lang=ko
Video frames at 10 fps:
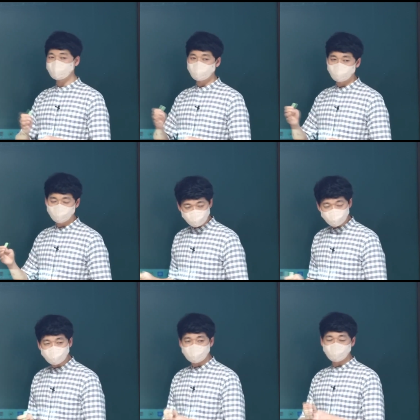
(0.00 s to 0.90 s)
있고
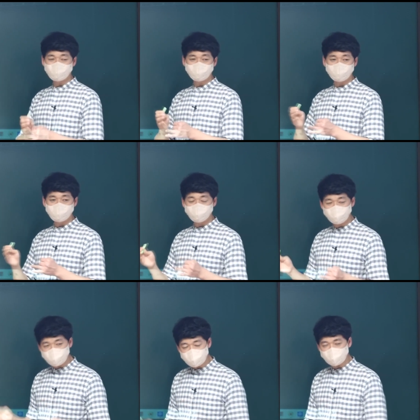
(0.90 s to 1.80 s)
진목 감옥도 있고
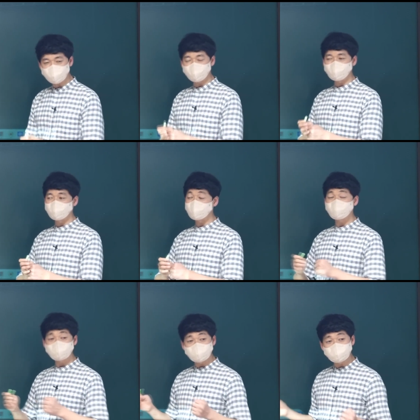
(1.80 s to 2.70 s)
비인칭입도 있고 이런
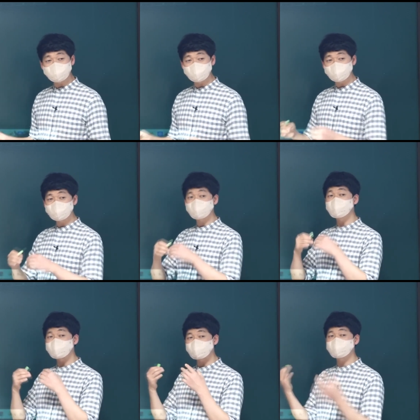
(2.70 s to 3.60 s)
것들이 있으니까
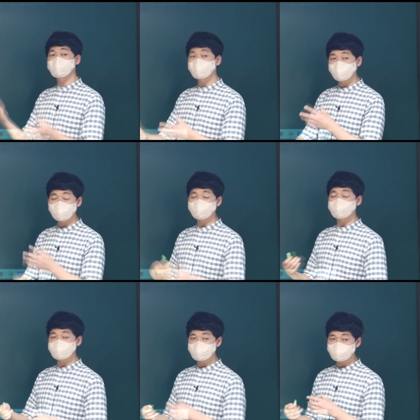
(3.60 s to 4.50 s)
그런 것들도
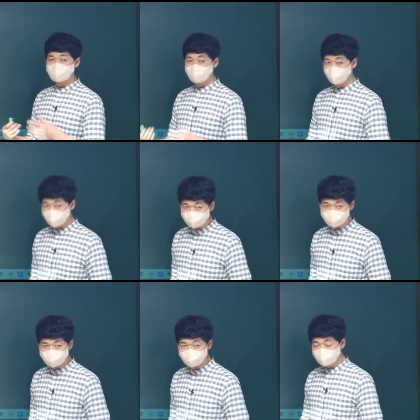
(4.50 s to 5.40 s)
고려하면서 잘 봐야
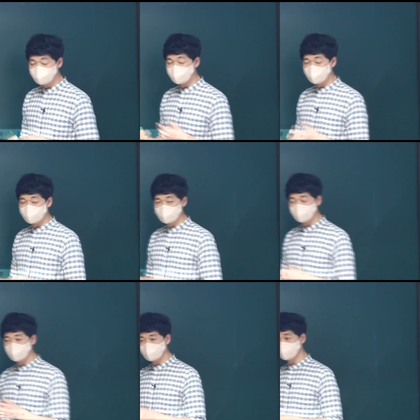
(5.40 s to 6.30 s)
되겠지. 그렇지만
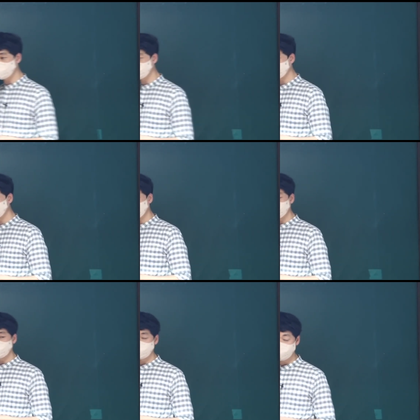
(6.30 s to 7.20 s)
대명사니까 해석해서
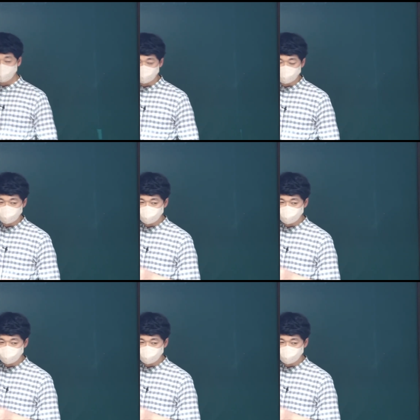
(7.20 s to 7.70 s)
어떤 하나의 명사를